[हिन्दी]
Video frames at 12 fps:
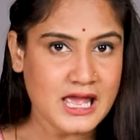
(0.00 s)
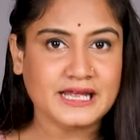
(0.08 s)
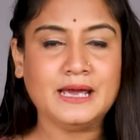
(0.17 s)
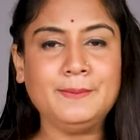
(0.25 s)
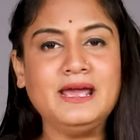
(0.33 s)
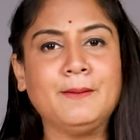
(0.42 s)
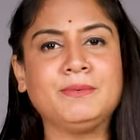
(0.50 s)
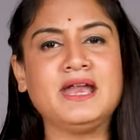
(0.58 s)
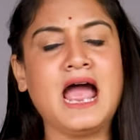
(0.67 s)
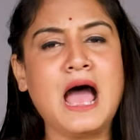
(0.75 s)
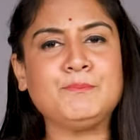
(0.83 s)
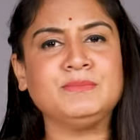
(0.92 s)
यह भी
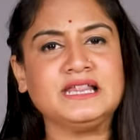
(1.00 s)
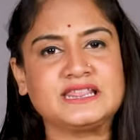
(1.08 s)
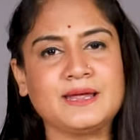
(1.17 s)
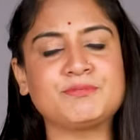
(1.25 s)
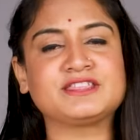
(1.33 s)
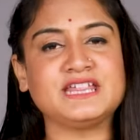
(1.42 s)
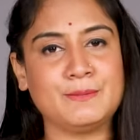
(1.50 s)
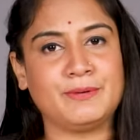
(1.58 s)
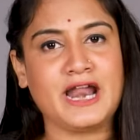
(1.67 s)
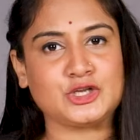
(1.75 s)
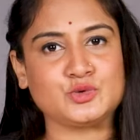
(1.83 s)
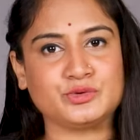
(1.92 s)
अपने आप में सबसे
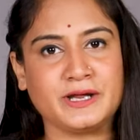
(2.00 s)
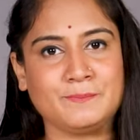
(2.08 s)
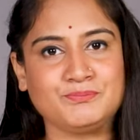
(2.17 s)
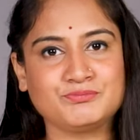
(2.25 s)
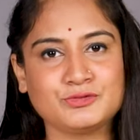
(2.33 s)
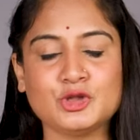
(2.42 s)
बड़ा झूठ है